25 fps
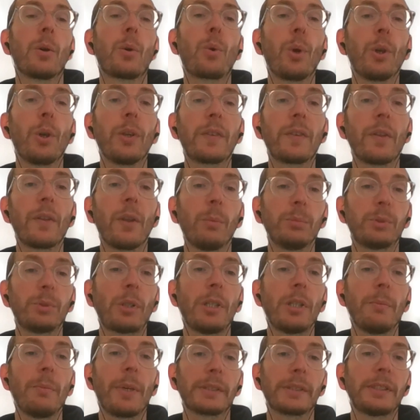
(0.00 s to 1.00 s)
Questo è un
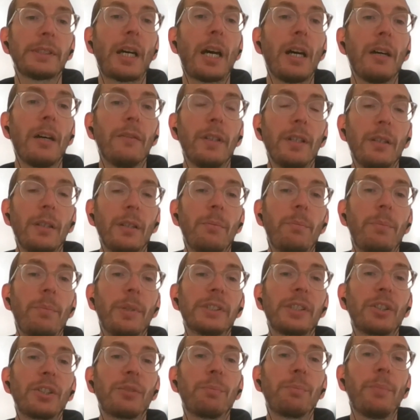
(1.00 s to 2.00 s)
problema grave
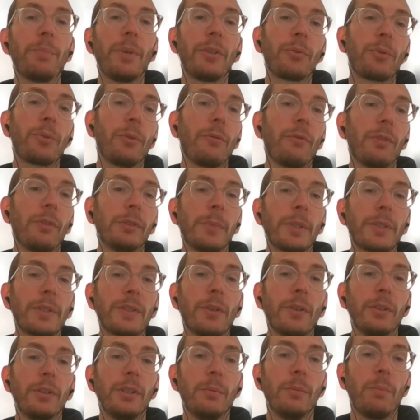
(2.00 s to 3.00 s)
perché spesso
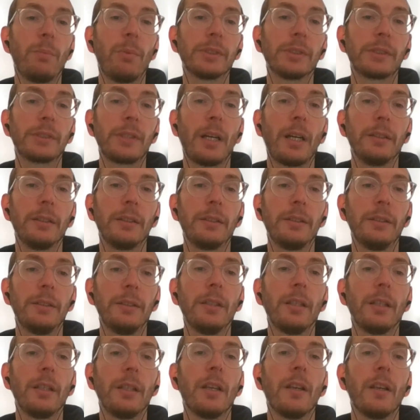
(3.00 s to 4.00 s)
informazioni
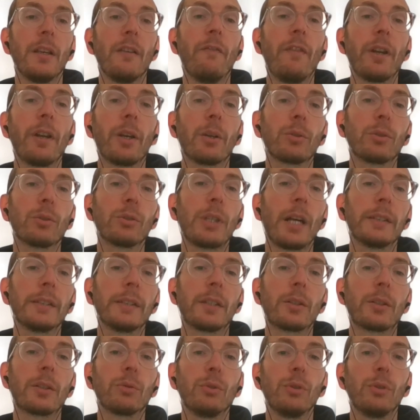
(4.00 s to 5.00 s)
importanti vengono
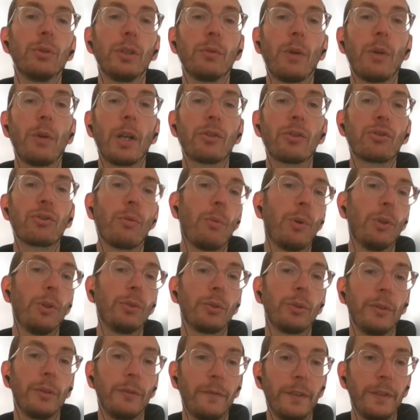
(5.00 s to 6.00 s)
date con un linguaggio
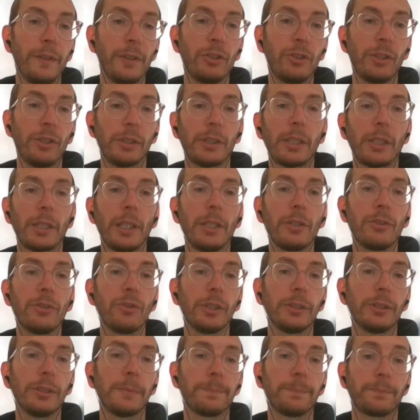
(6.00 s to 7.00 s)
molto difficile da
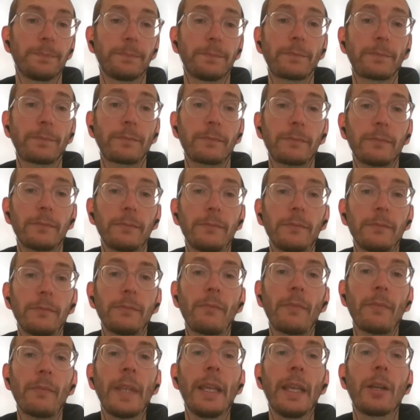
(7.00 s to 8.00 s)
leggere
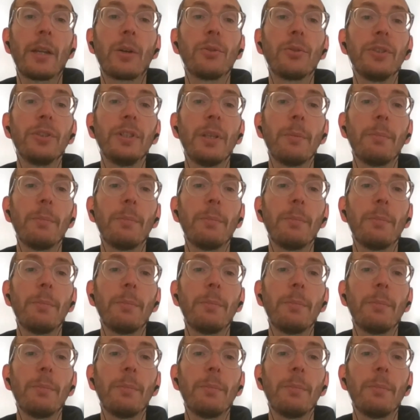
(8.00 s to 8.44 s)
e così